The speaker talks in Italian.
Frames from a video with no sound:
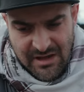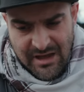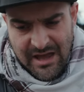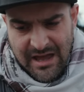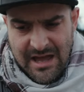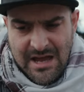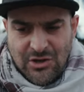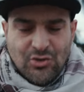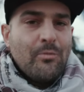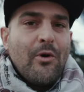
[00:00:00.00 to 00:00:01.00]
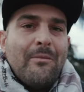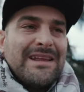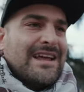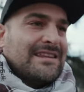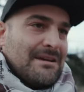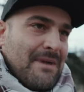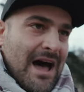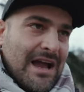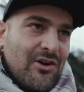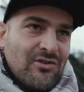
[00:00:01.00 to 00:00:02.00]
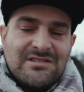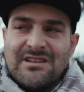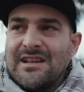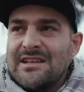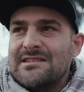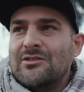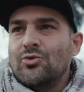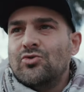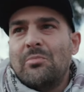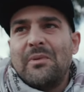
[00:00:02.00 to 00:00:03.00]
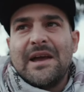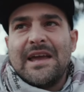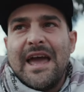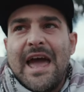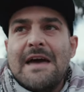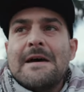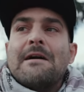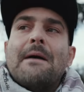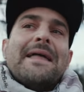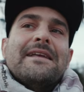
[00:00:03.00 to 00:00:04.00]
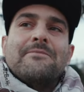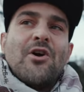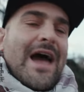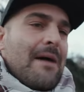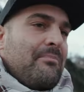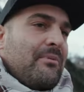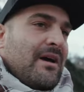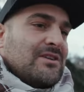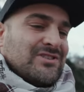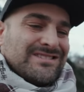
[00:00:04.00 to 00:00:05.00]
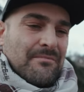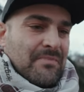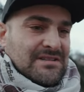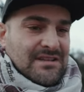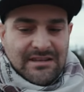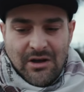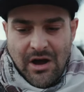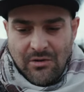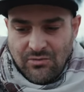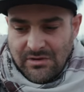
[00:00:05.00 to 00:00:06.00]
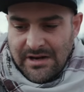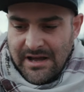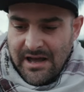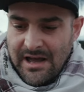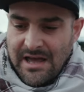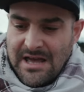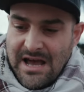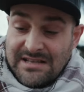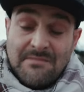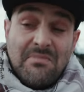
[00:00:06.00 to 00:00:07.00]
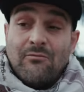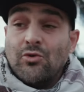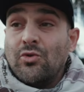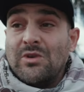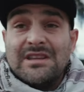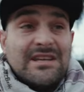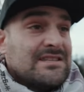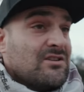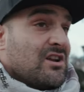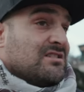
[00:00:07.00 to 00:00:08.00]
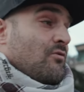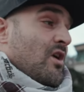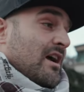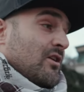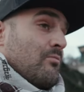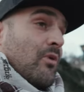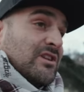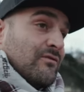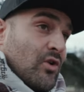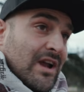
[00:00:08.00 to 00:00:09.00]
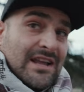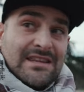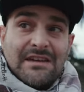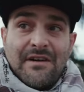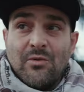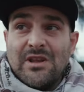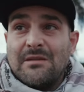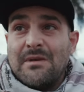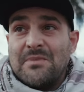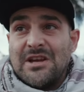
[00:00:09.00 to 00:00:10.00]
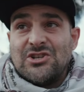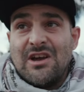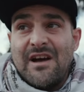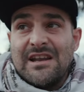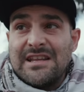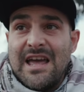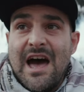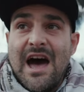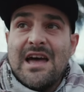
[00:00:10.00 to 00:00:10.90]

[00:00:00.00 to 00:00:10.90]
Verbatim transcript: eh, subcomandante Marcos. Innanzitutto perché vabbè, nel mio rap c'è sempre stata un. Eh, ha sempre avuto un'intenzione, se vuoi, anche un po' divulgativa. Quindi mi piaceva l'idea